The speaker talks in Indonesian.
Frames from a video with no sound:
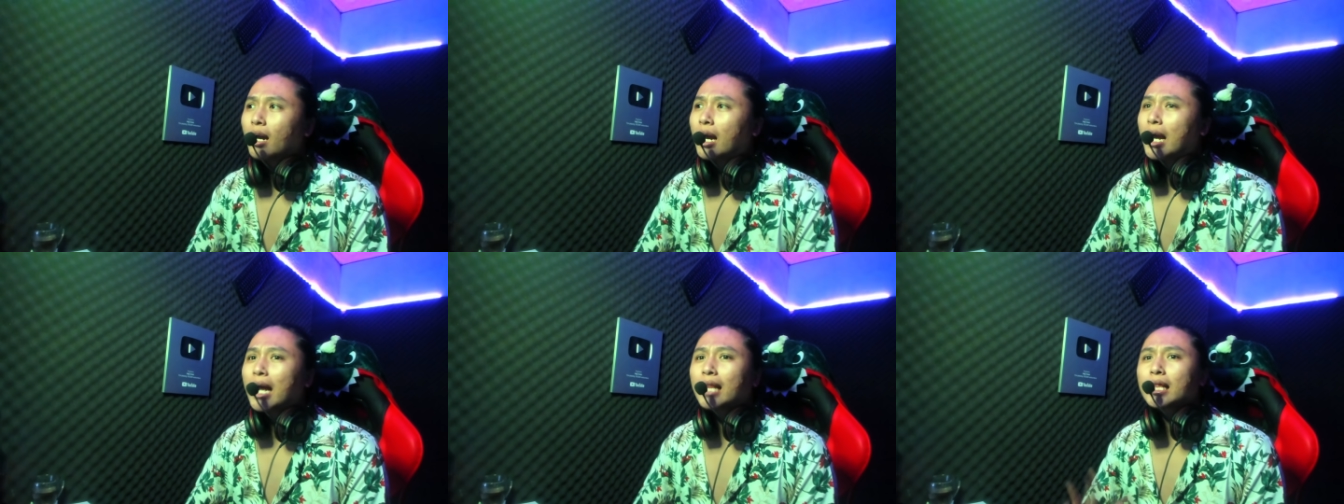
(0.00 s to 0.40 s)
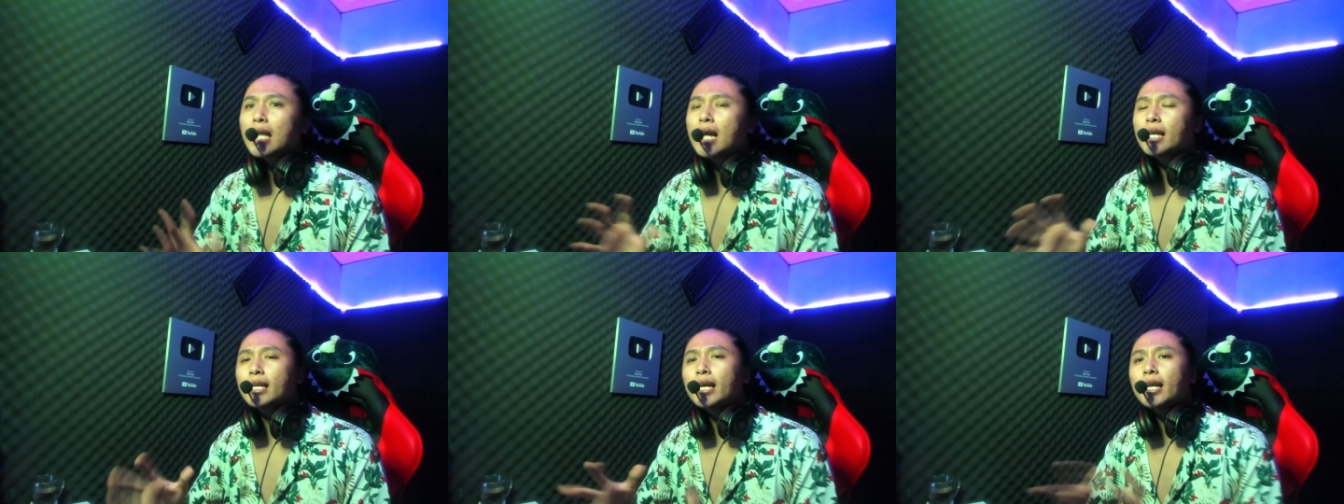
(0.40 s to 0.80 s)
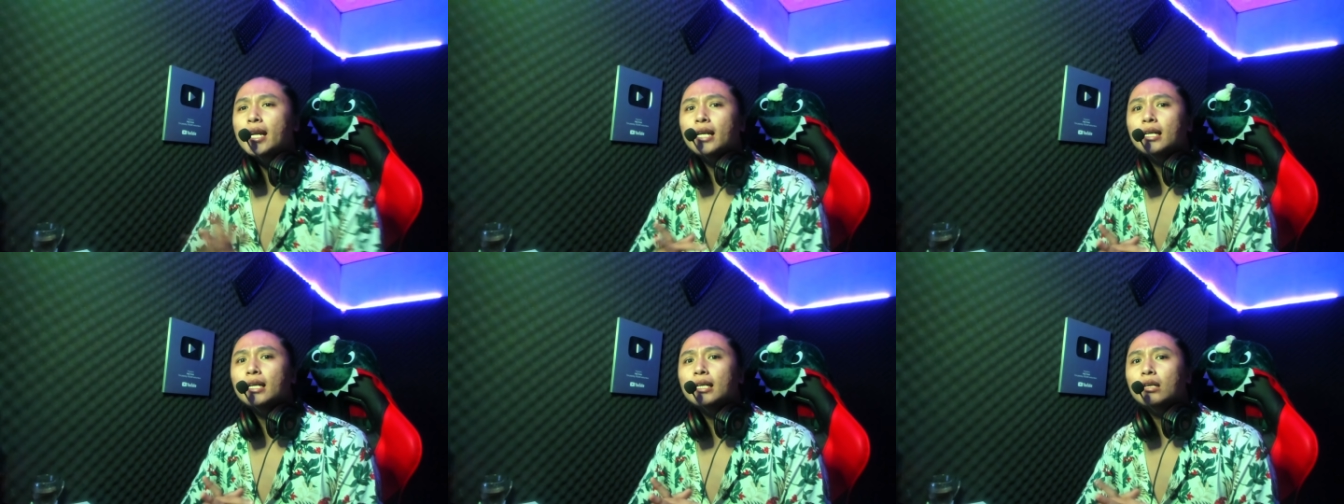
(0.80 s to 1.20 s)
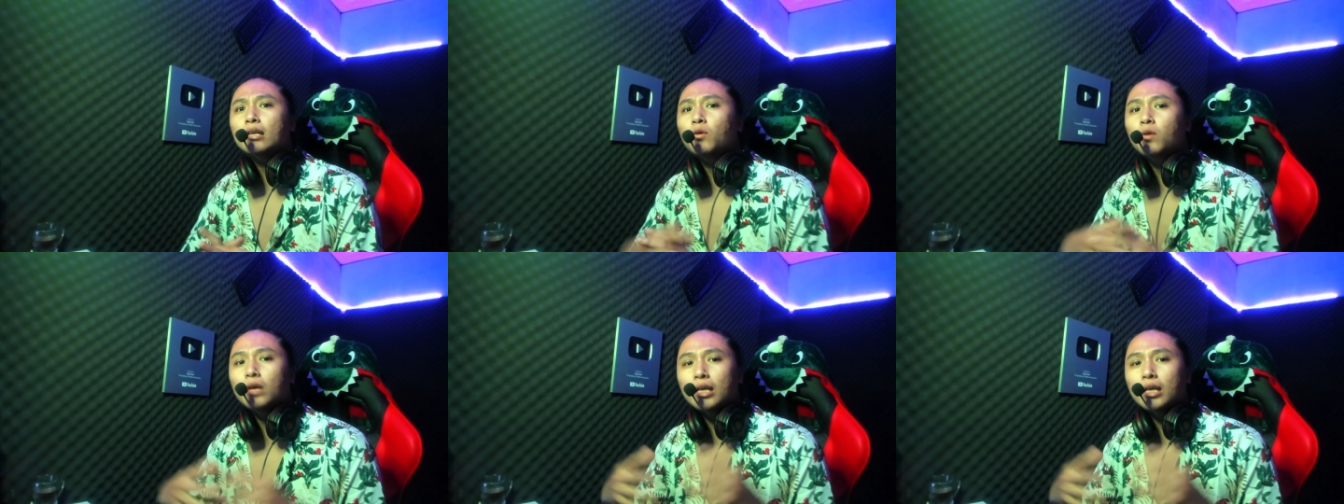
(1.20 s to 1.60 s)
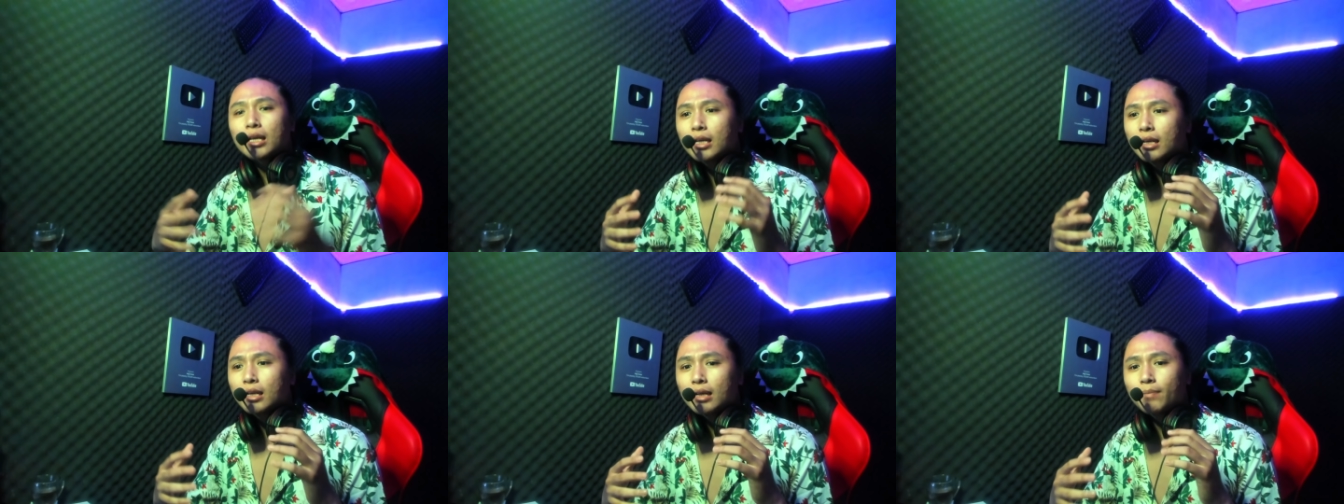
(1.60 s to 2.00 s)
katanya dan gue
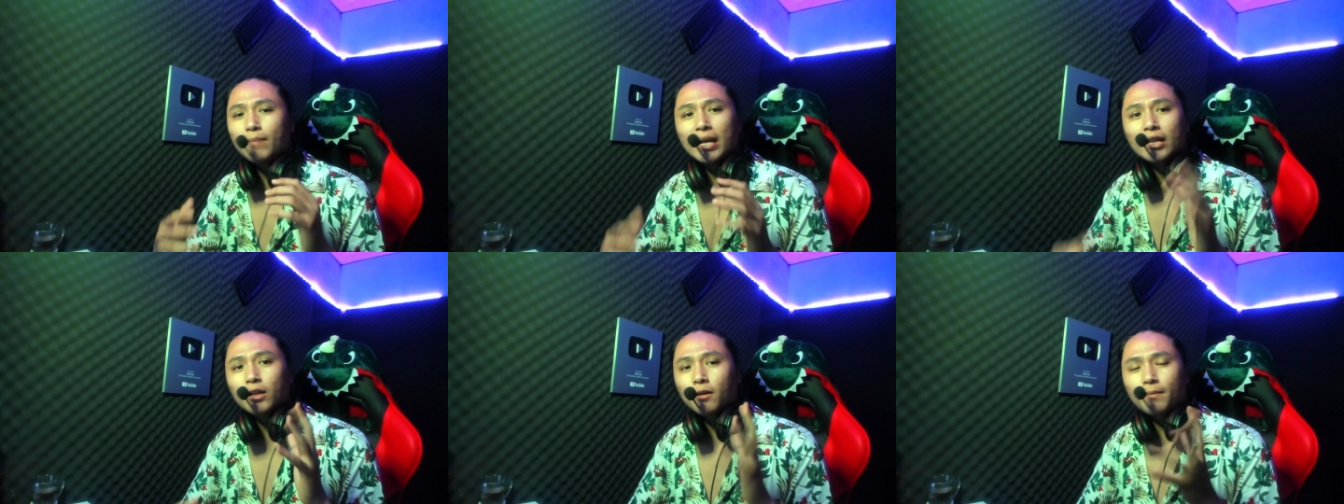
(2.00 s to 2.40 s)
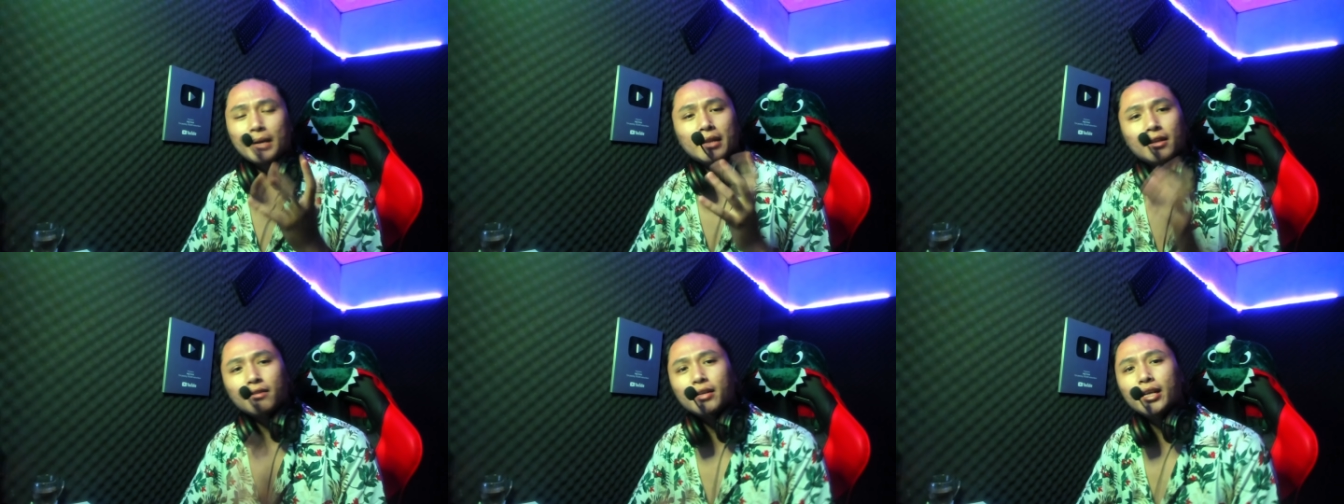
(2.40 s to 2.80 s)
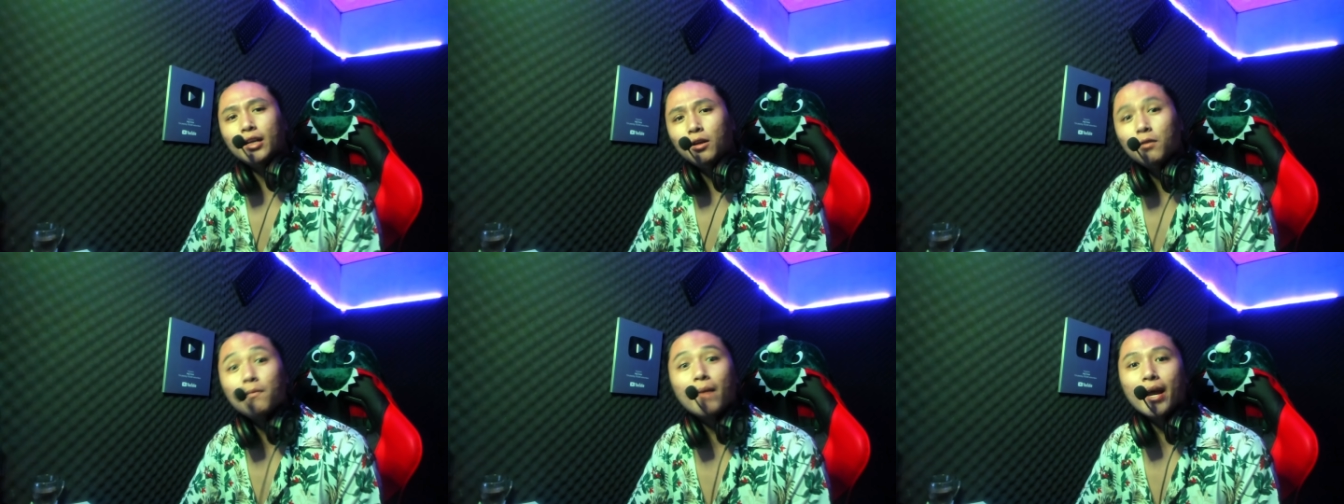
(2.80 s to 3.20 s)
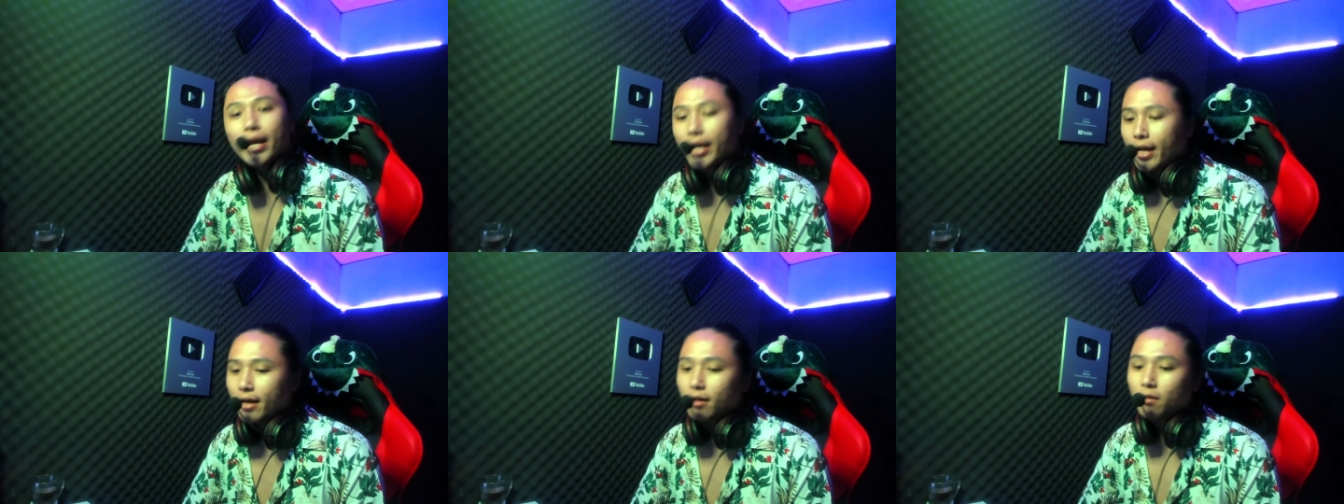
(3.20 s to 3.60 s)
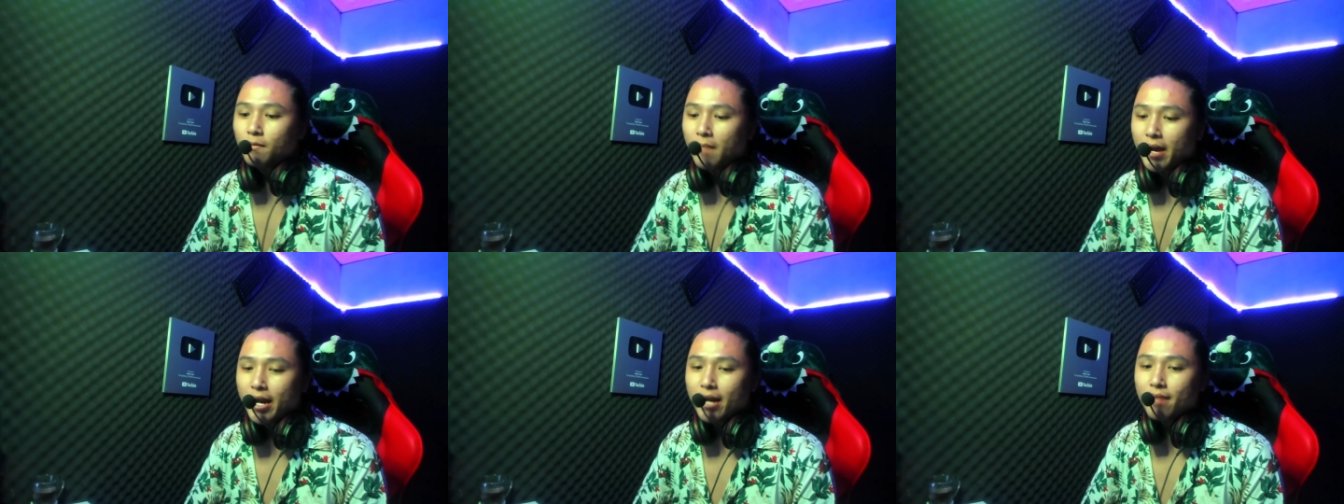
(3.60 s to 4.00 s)
pantau-pantau nih lumayan
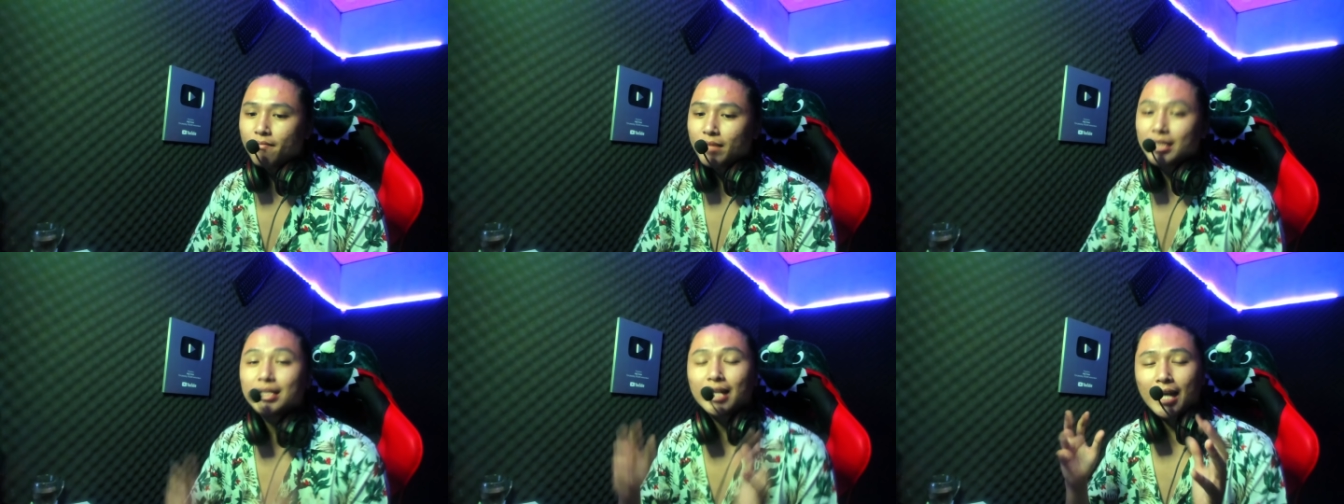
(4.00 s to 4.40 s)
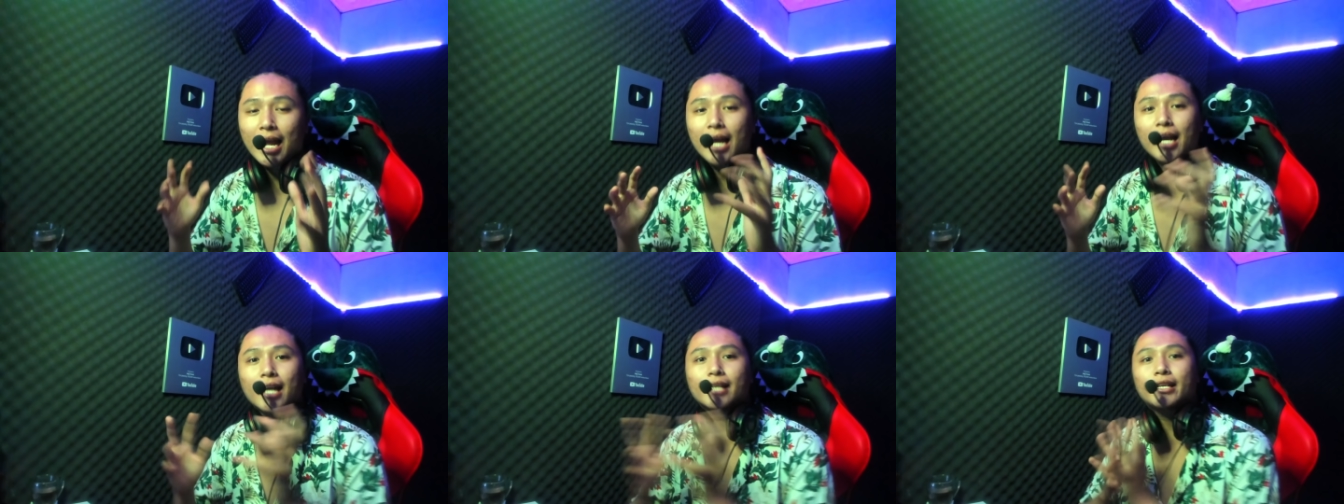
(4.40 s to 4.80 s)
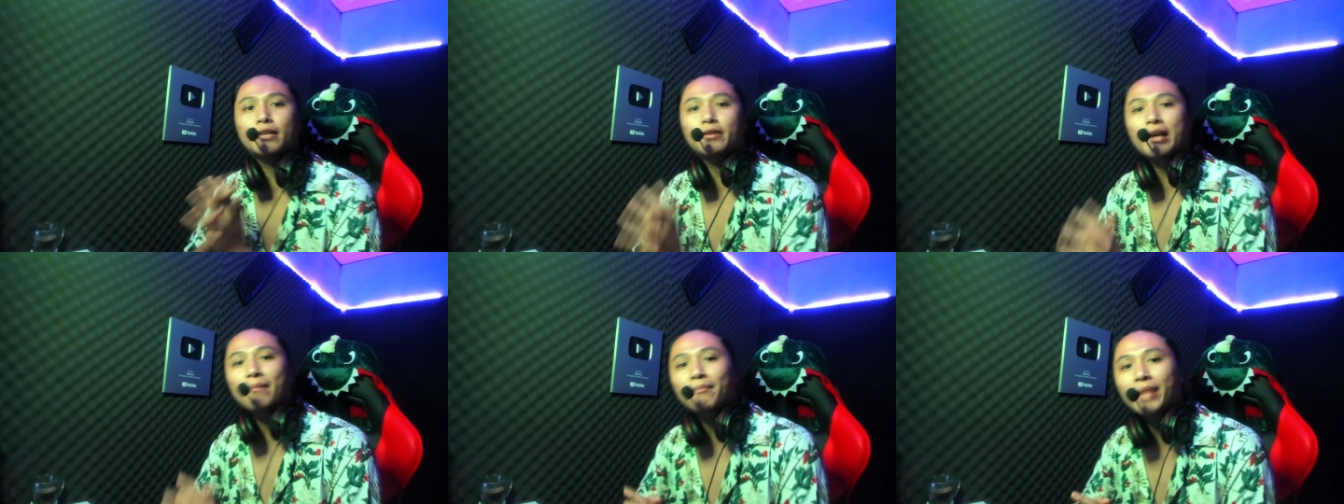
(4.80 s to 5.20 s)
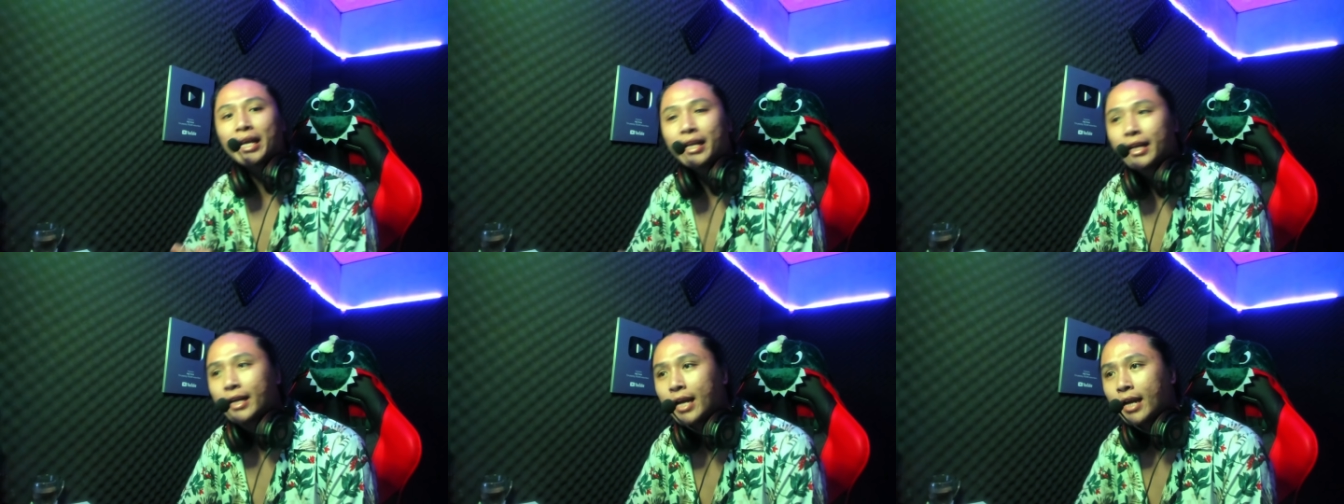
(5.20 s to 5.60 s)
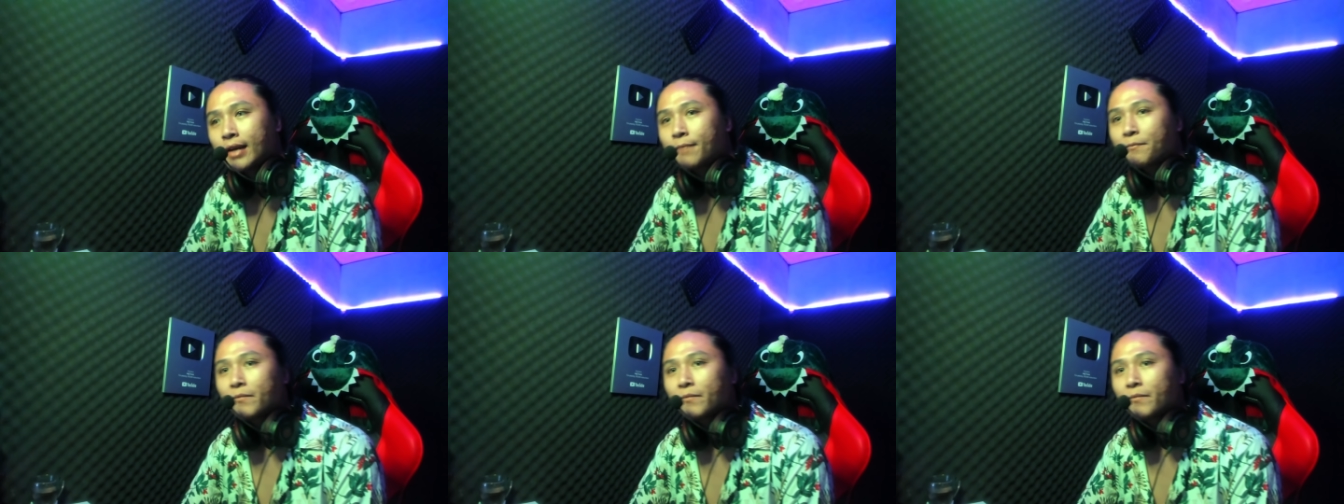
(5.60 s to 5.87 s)
lumayan mencengangkan gitu gameplaynya dan